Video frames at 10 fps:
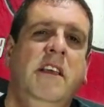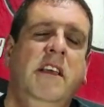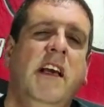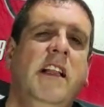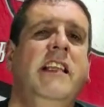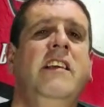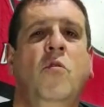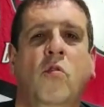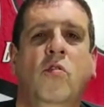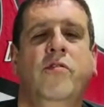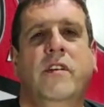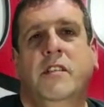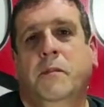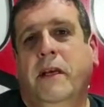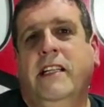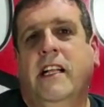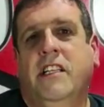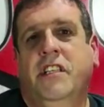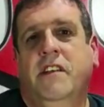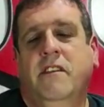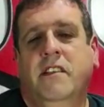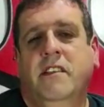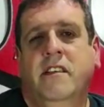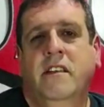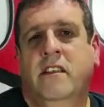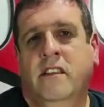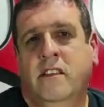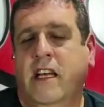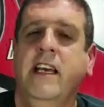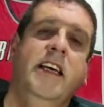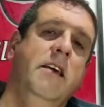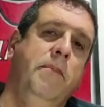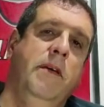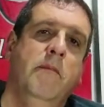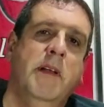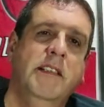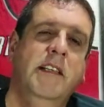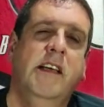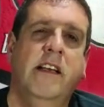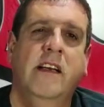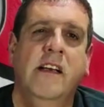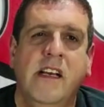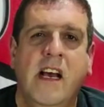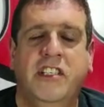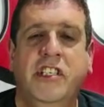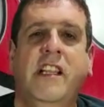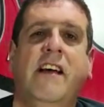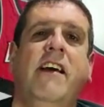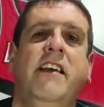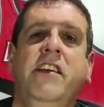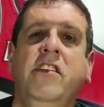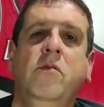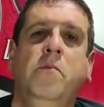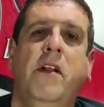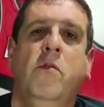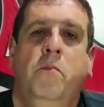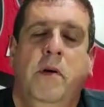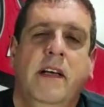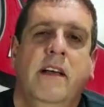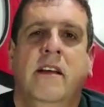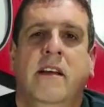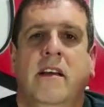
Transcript: ia de encontro às expectativas da equipe brasileira. A gente estava indo para o PAN